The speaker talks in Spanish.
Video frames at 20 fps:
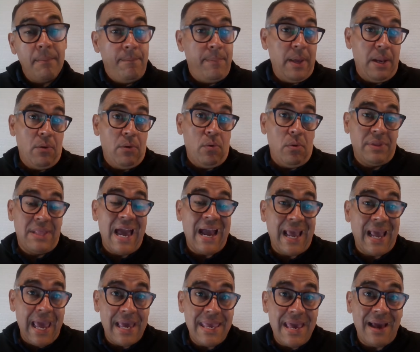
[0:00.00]
pero de
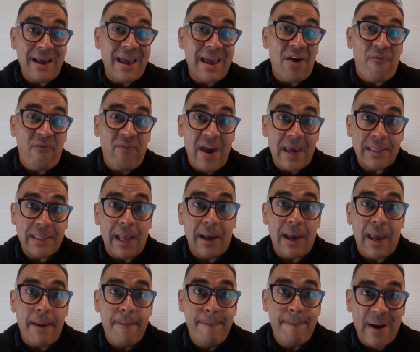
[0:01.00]
aquellas que
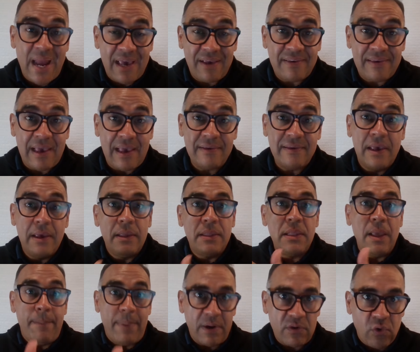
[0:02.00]
afectan empresas
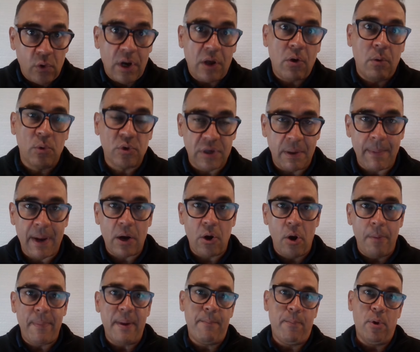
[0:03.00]
de personas como Samar
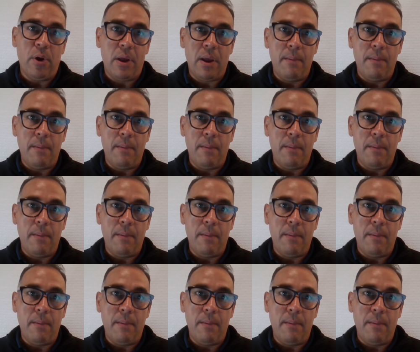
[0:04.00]
López, por